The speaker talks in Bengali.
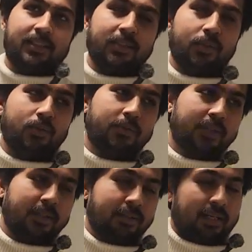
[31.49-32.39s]

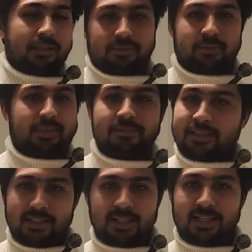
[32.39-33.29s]
ইউরোপের লাইফের মানে
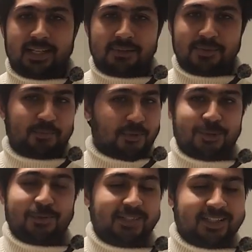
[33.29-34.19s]
ফিনল্যান্ড লাইফের
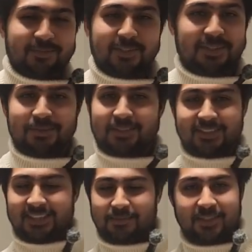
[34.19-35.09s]
প্রথম ইনকাম দিয়ে
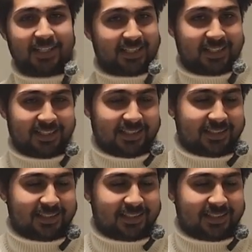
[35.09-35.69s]
হচ্ছে আমি একটা